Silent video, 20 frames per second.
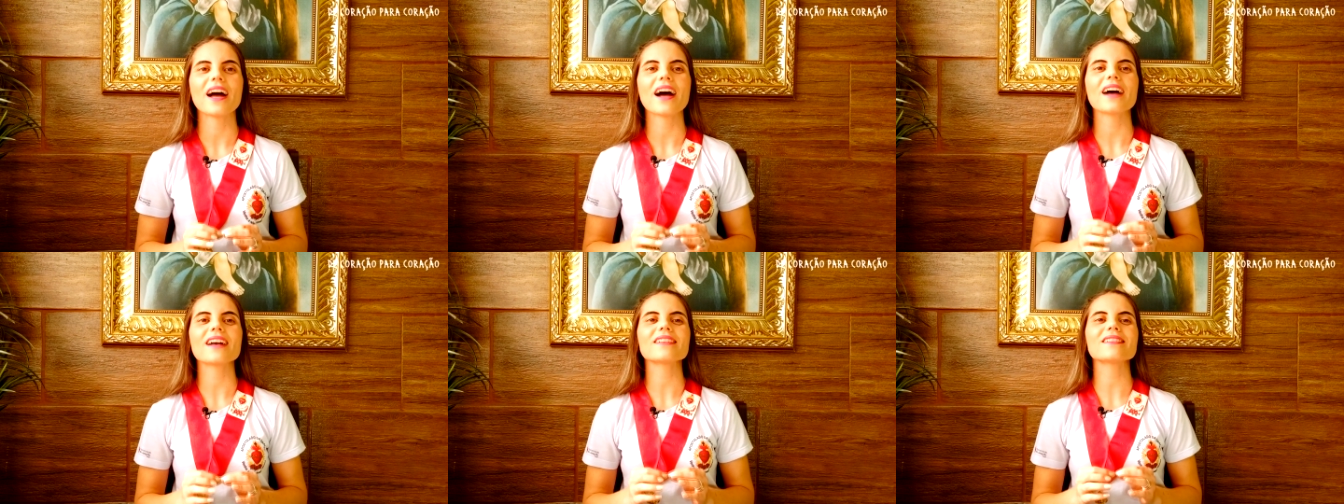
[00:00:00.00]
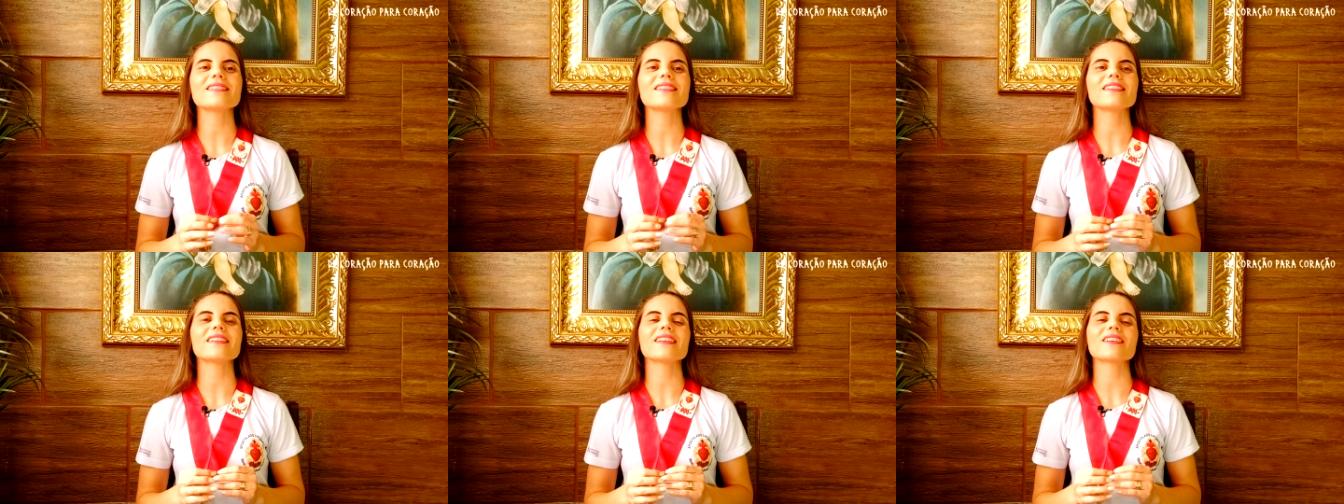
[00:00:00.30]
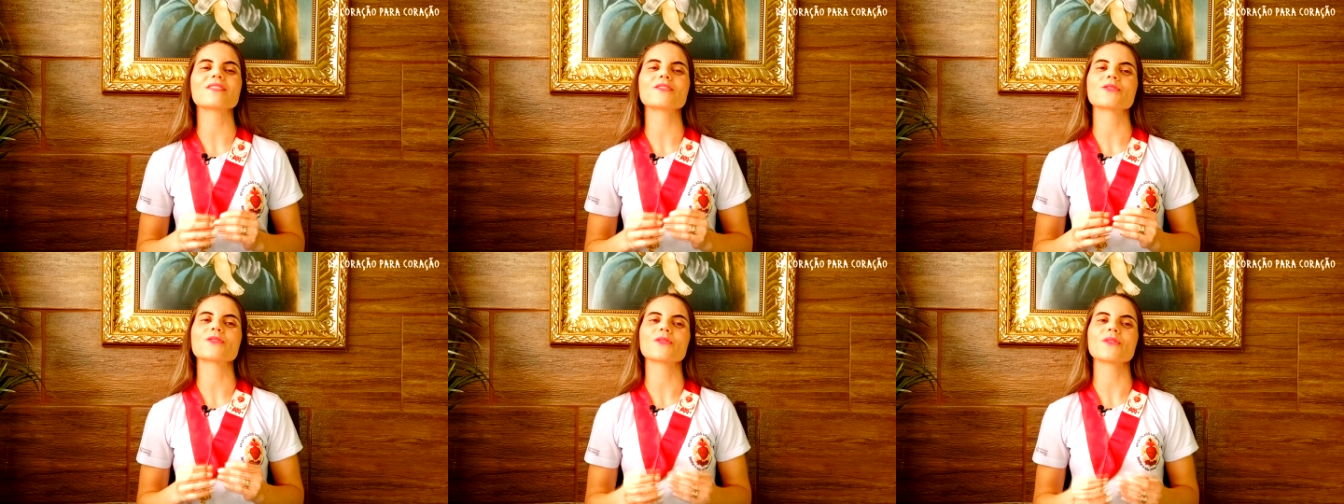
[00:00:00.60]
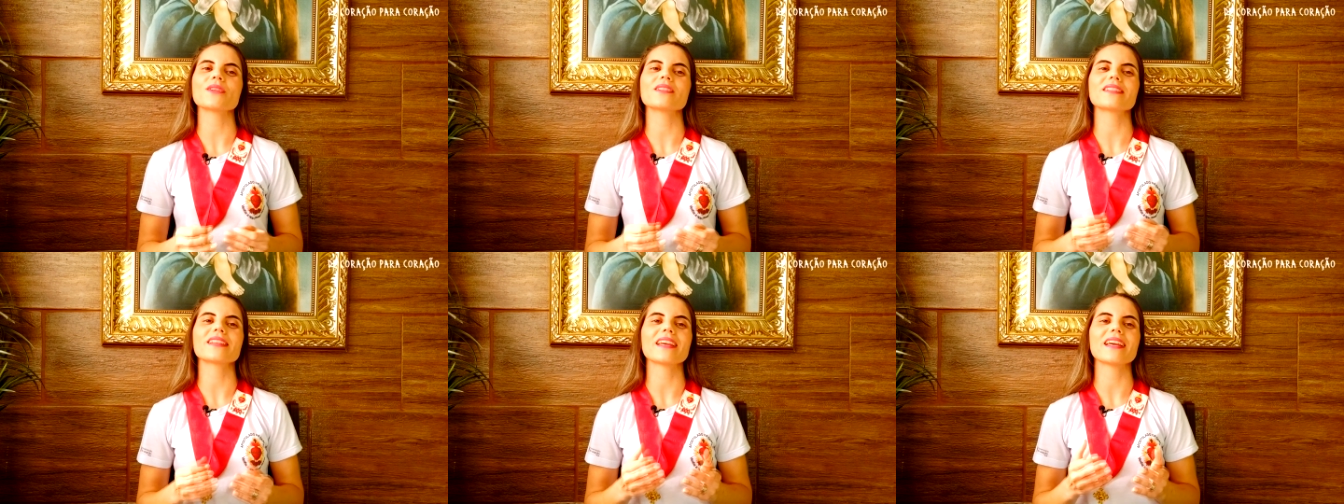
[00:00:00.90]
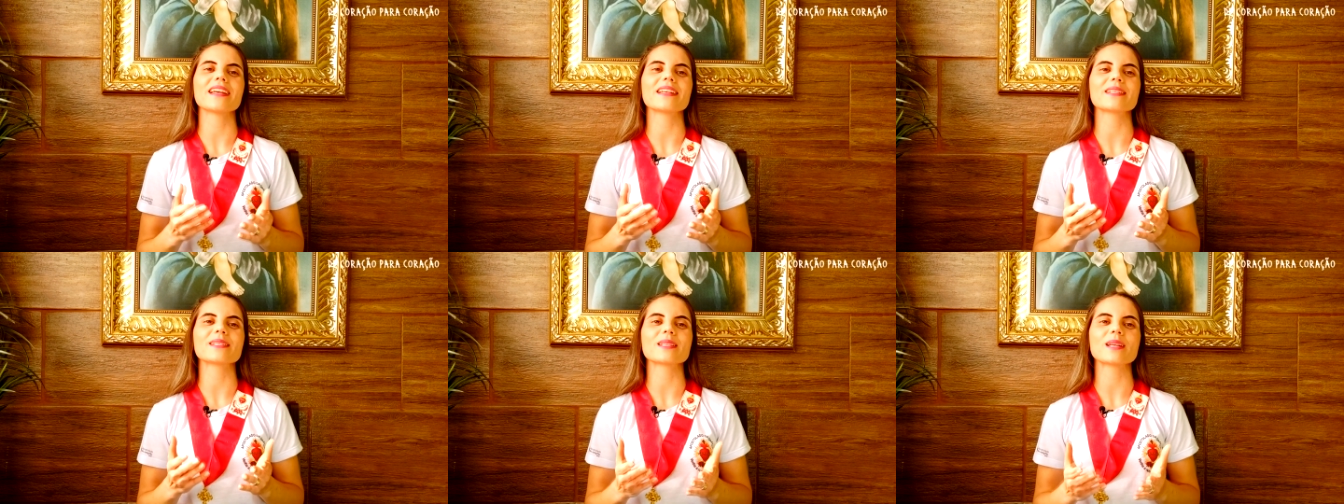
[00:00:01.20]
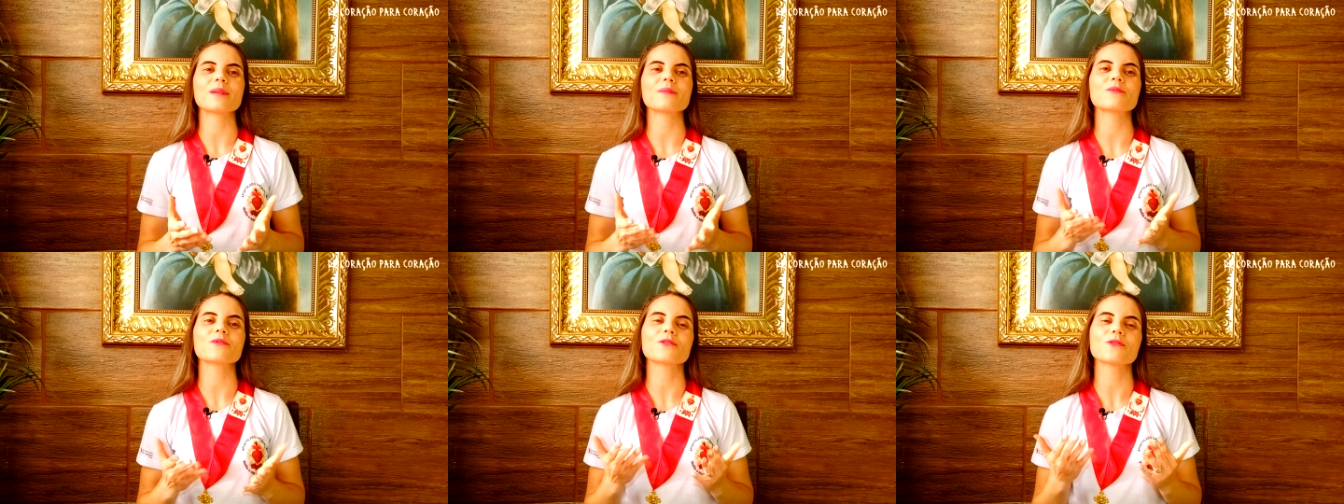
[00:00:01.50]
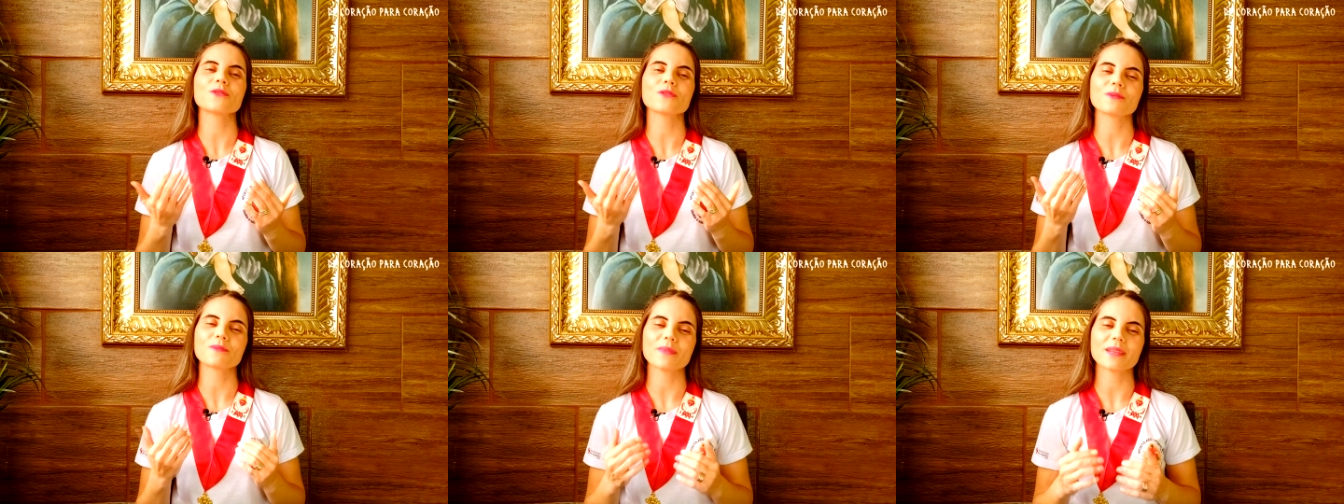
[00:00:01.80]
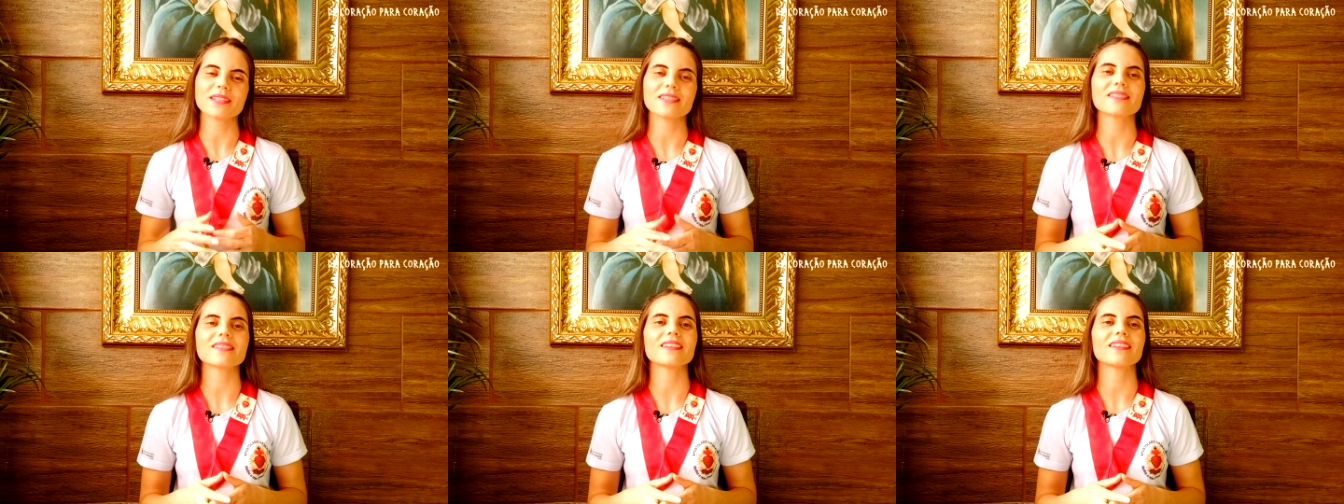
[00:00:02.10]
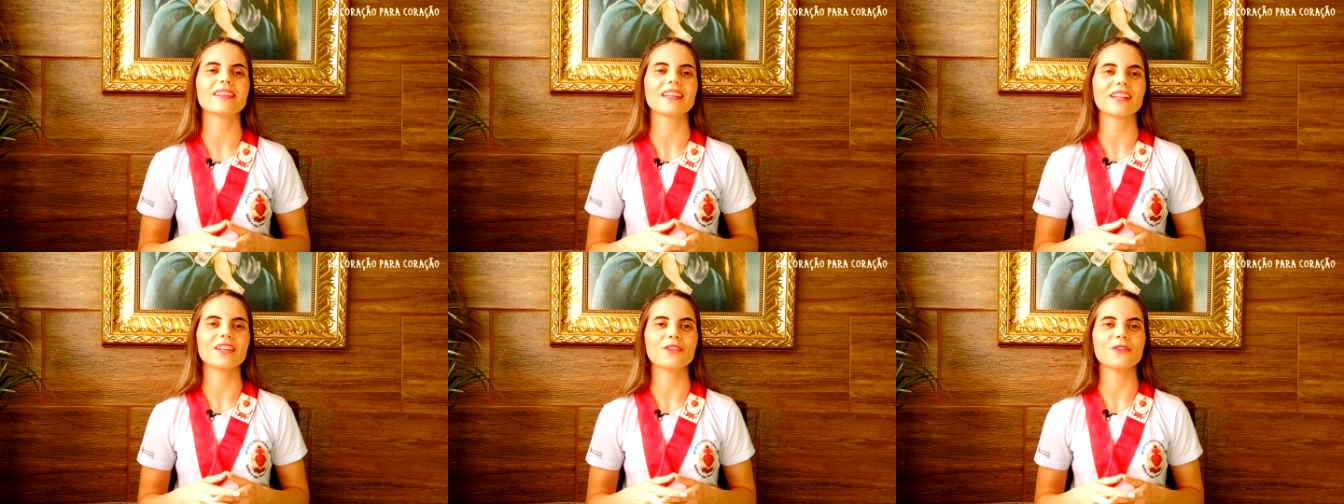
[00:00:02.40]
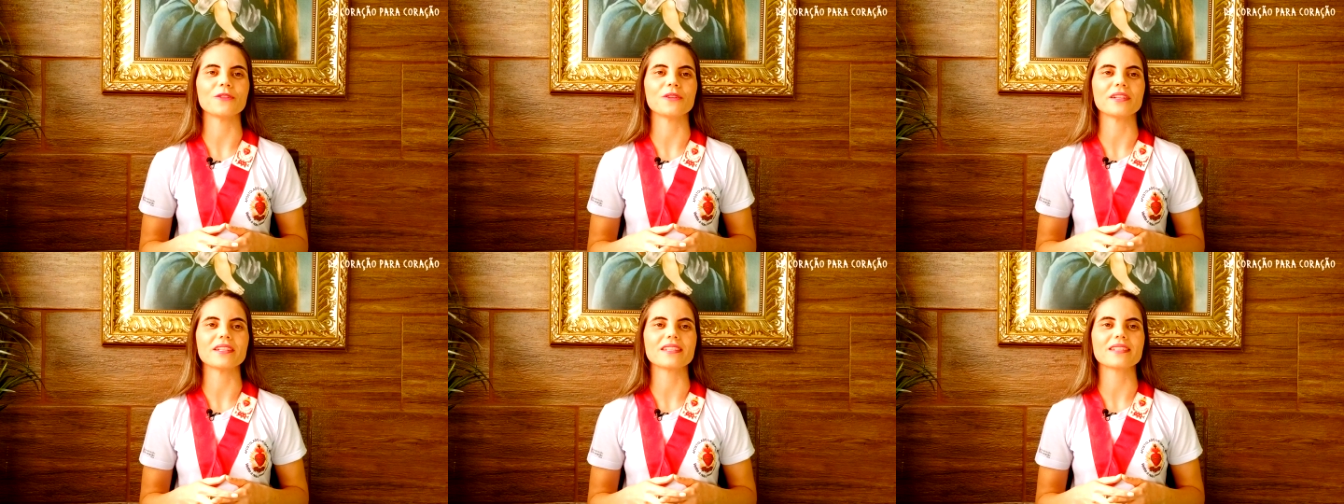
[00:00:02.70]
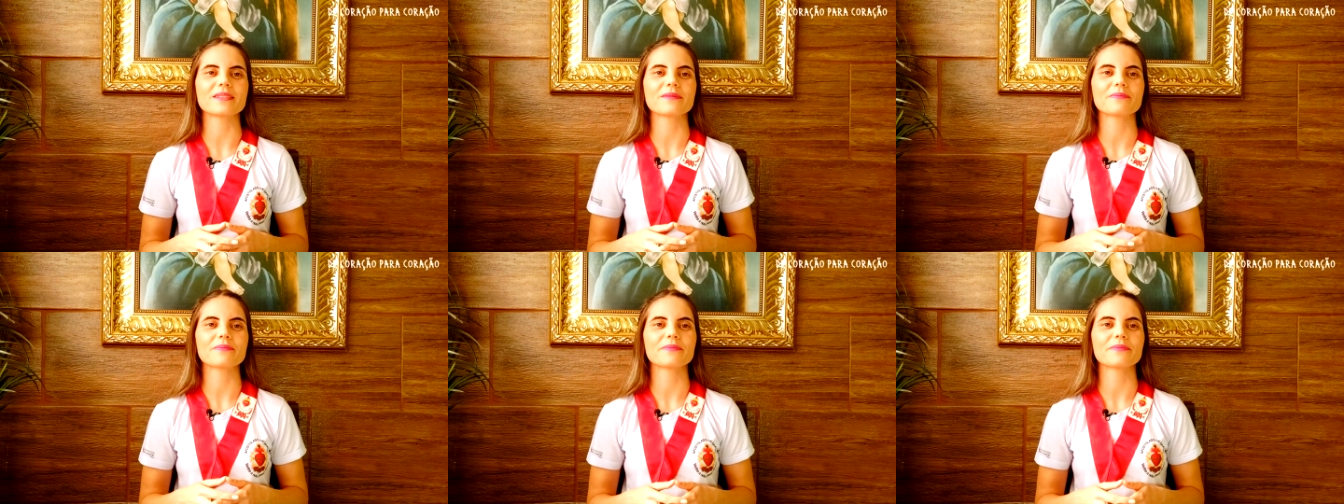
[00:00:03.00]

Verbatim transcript: as intenções que rezamos nos meses anteriores.